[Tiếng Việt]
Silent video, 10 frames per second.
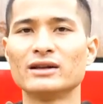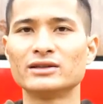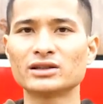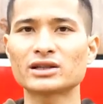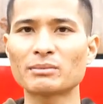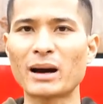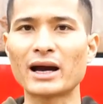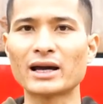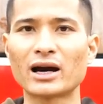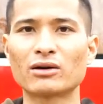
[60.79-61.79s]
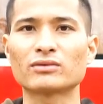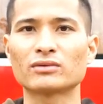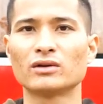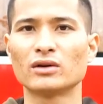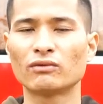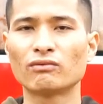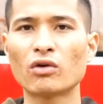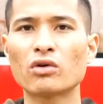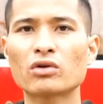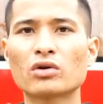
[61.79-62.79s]
những cái bài học
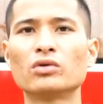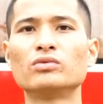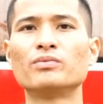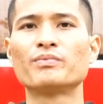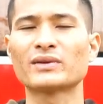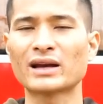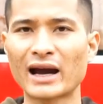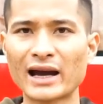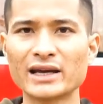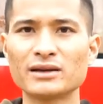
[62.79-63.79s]
vô cùng hay